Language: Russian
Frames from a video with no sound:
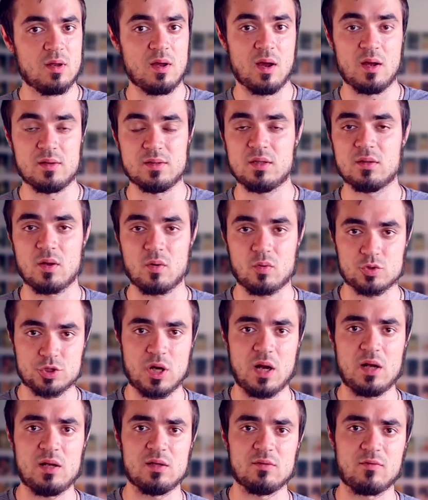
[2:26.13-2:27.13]
а они
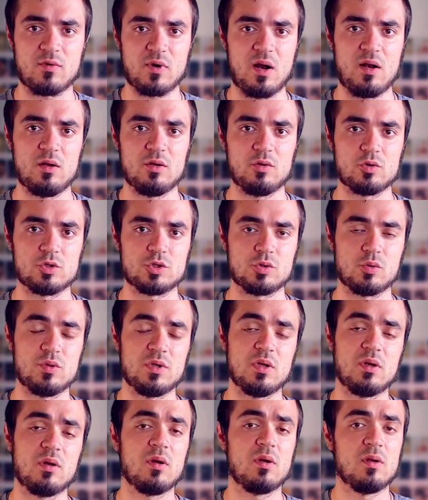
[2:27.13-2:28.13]
нарушали и врали то, что у
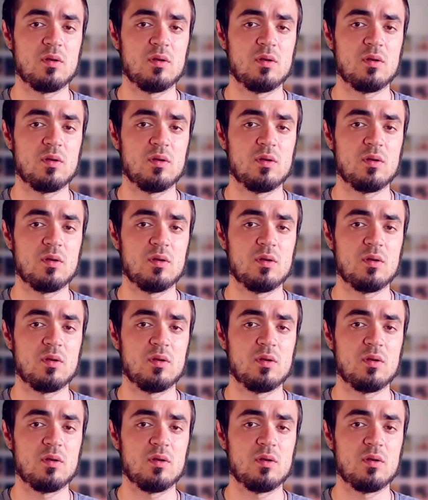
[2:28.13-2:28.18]
них